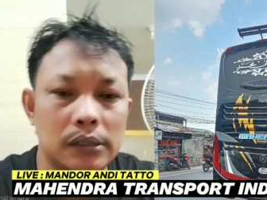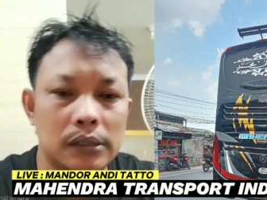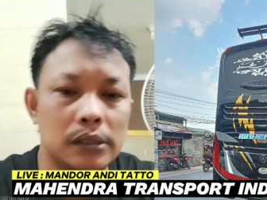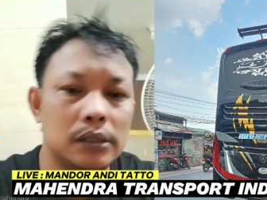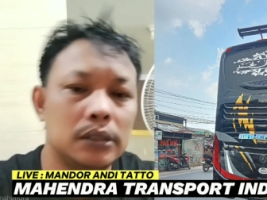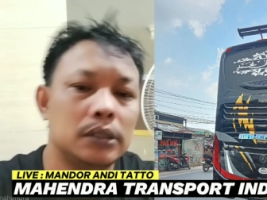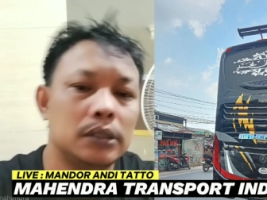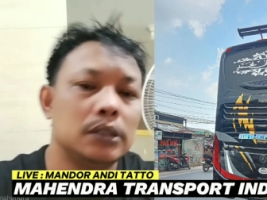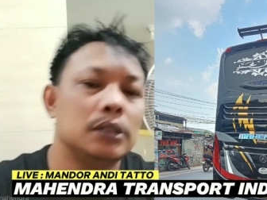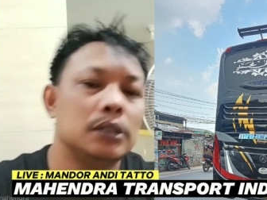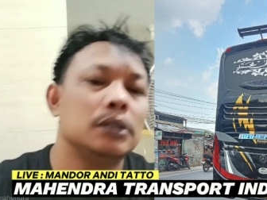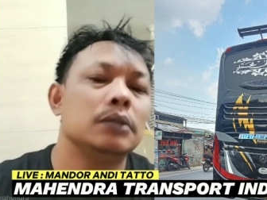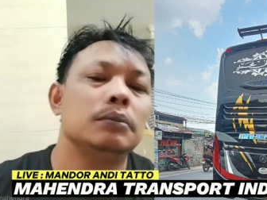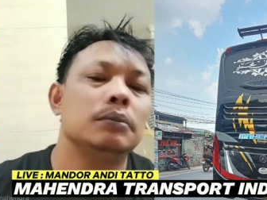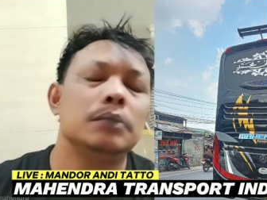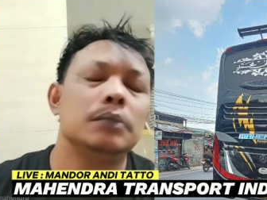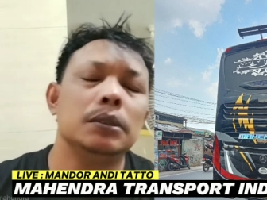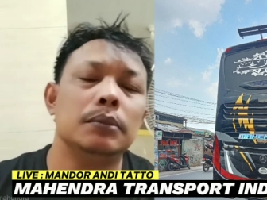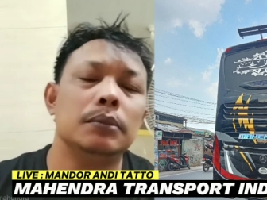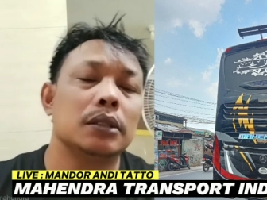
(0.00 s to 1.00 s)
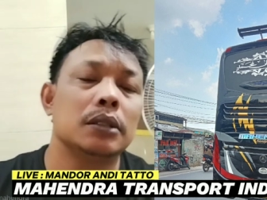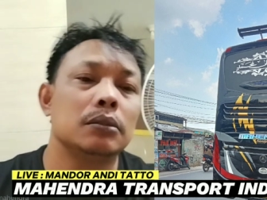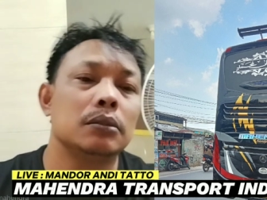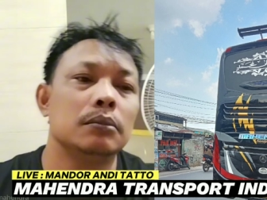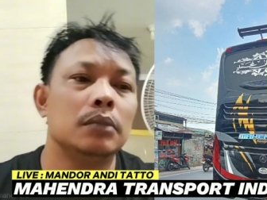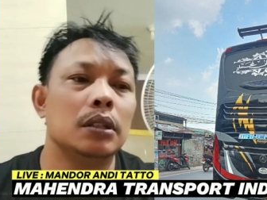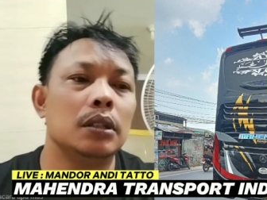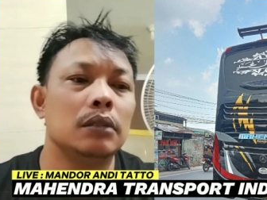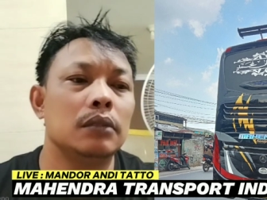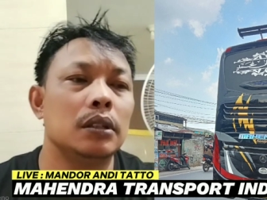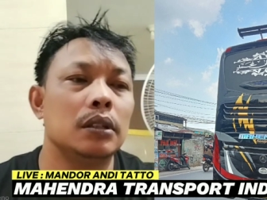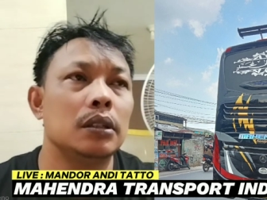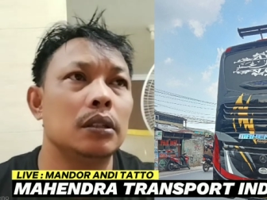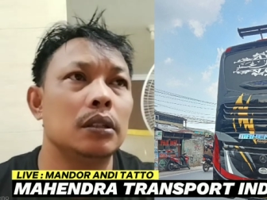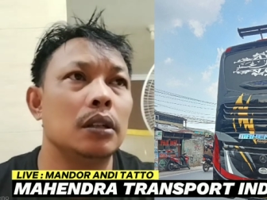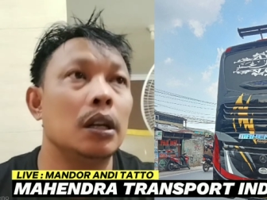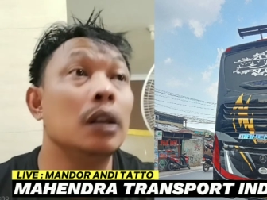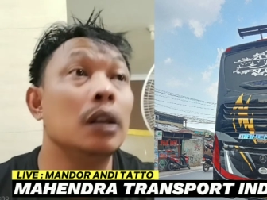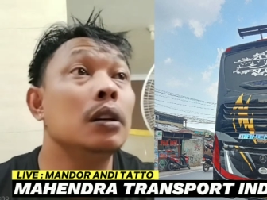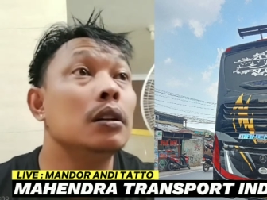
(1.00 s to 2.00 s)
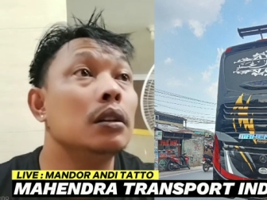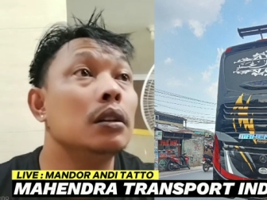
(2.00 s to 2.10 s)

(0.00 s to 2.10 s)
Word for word: Bima Kapari, Sumbawa. Eh? Kapari.